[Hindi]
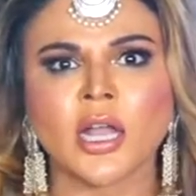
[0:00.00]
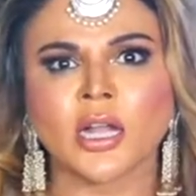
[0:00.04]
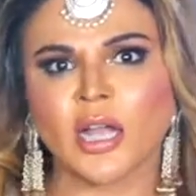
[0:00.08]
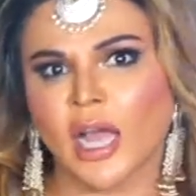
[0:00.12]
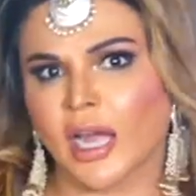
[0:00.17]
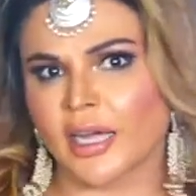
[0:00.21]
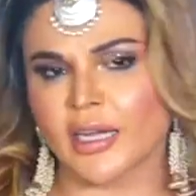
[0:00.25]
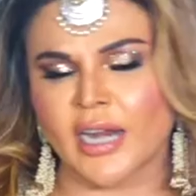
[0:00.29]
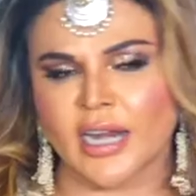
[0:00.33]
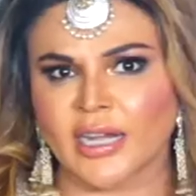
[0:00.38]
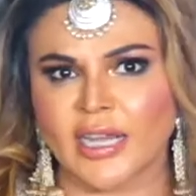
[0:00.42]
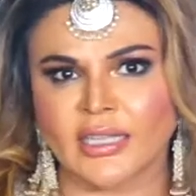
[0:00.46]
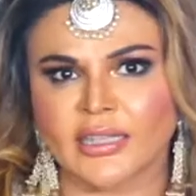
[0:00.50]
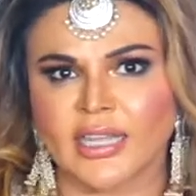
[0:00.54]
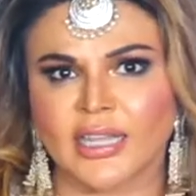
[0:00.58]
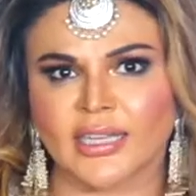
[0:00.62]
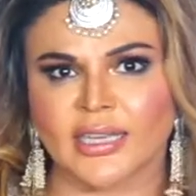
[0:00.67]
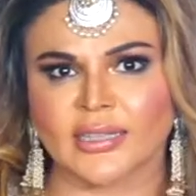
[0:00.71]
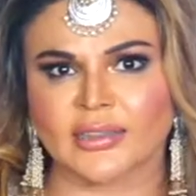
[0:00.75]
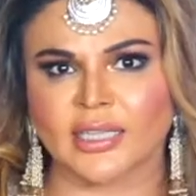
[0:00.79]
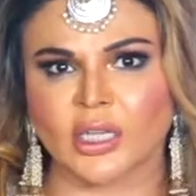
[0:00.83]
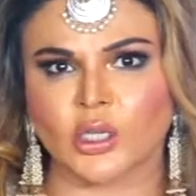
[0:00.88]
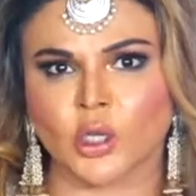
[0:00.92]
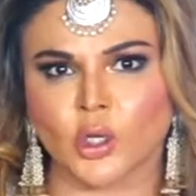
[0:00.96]
करने नहीं दे
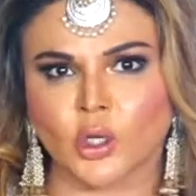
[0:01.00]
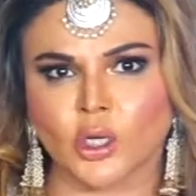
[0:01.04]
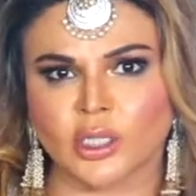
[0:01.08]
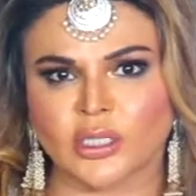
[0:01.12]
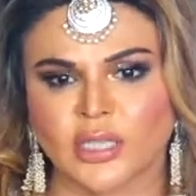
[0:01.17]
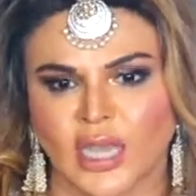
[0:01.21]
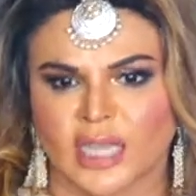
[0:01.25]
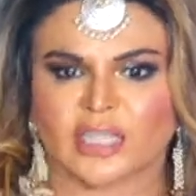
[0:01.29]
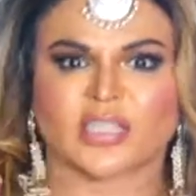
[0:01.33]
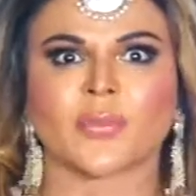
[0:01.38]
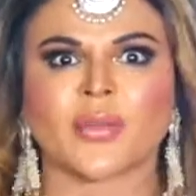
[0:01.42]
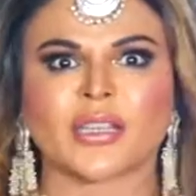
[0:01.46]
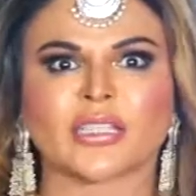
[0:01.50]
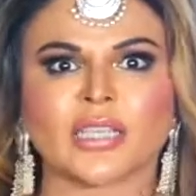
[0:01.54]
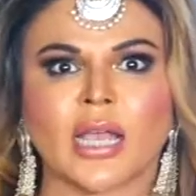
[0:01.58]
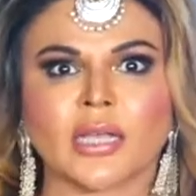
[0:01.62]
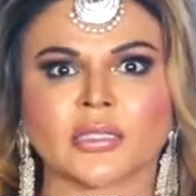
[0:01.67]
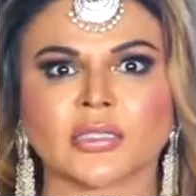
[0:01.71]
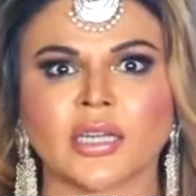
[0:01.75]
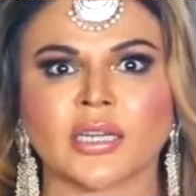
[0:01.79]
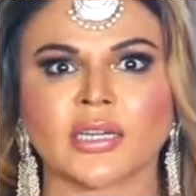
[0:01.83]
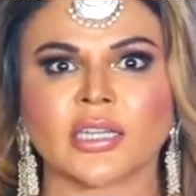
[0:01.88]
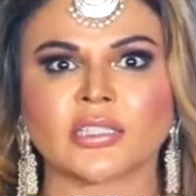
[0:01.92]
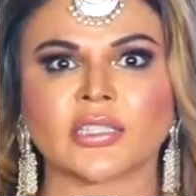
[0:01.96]
रहा था क्योंकि जैसे
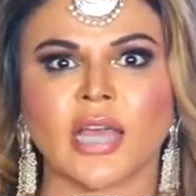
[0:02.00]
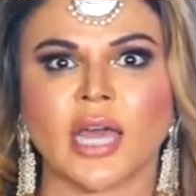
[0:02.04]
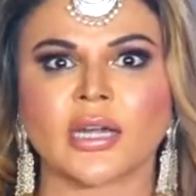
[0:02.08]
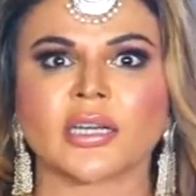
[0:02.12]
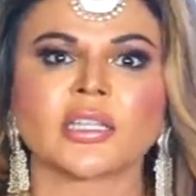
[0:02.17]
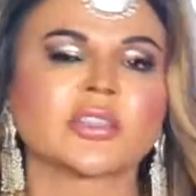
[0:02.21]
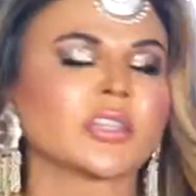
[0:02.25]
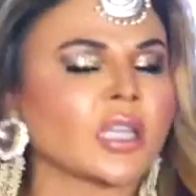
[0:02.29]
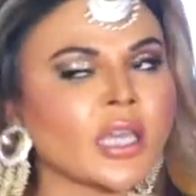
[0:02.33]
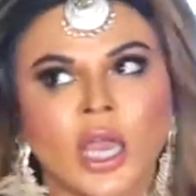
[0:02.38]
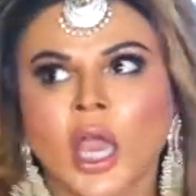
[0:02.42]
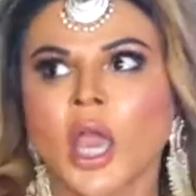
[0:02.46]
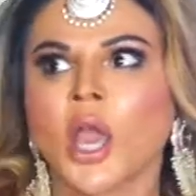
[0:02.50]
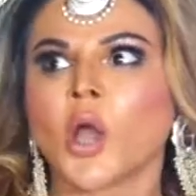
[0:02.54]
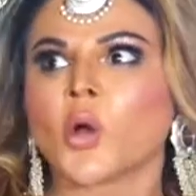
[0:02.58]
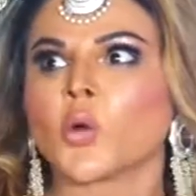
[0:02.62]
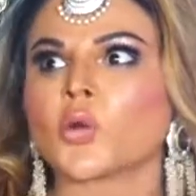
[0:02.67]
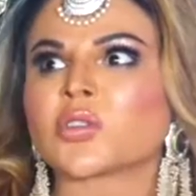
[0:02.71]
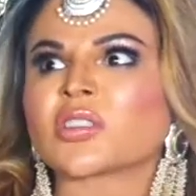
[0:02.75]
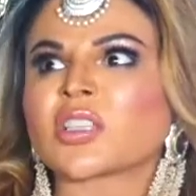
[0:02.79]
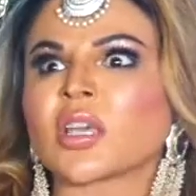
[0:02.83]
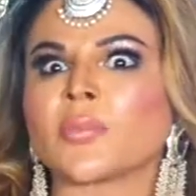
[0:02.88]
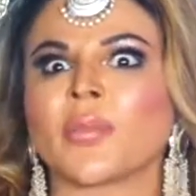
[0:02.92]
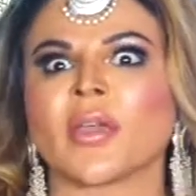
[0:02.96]
मसाज करने जा रही थी
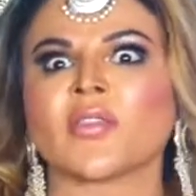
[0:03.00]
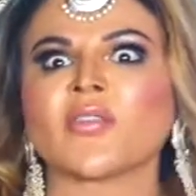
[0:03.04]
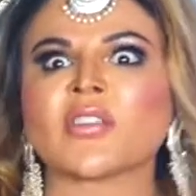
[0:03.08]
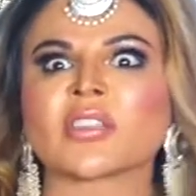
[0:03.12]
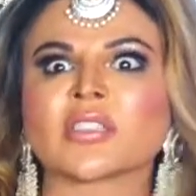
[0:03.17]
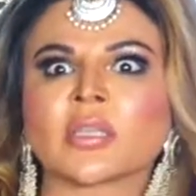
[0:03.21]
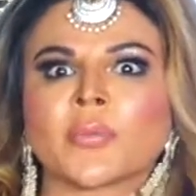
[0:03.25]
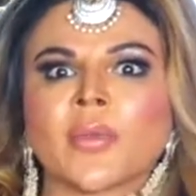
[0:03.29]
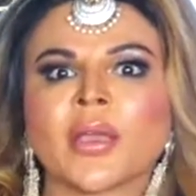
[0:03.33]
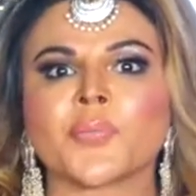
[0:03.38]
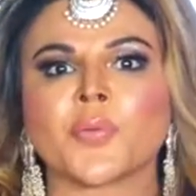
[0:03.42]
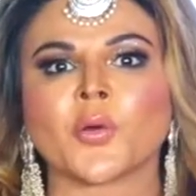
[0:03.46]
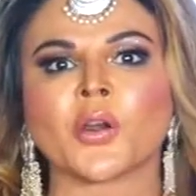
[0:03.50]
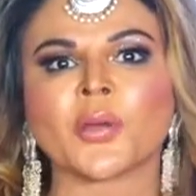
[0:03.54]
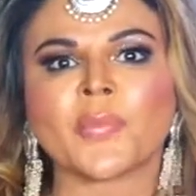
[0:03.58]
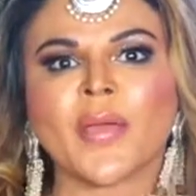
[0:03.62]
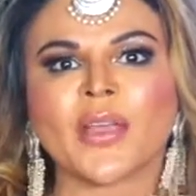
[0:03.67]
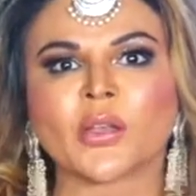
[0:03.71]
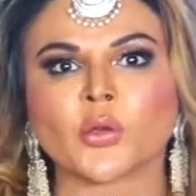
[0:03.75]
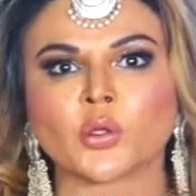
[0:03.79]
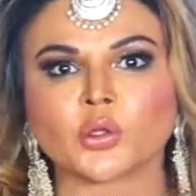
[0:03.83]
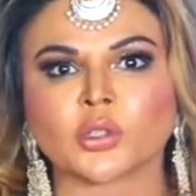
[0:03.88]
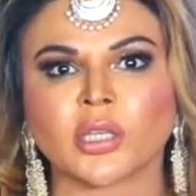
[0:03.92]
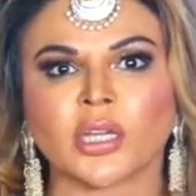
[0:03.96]
उसकी बीवी स्विमिंग पूल
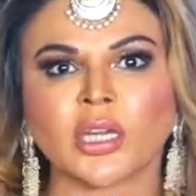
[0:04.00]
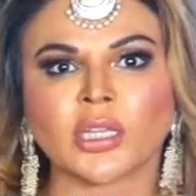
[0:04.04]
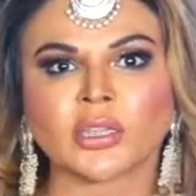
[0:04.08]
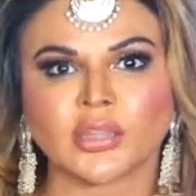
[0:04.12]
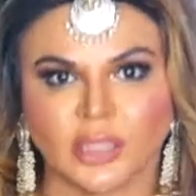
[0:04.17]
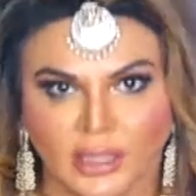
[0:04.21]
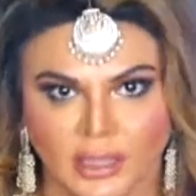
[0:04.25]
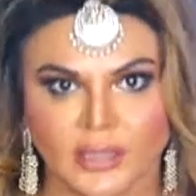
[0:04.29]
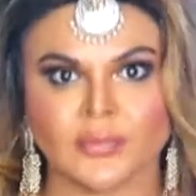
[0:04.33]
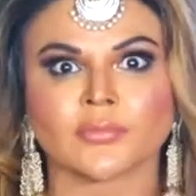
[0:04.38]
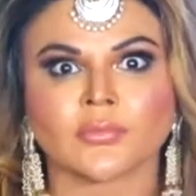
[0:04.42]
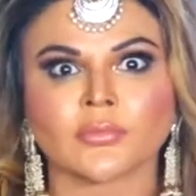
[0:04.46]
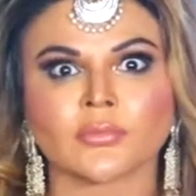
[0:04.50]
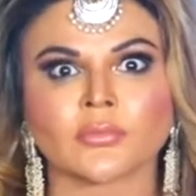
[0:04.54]
में कूद रही थी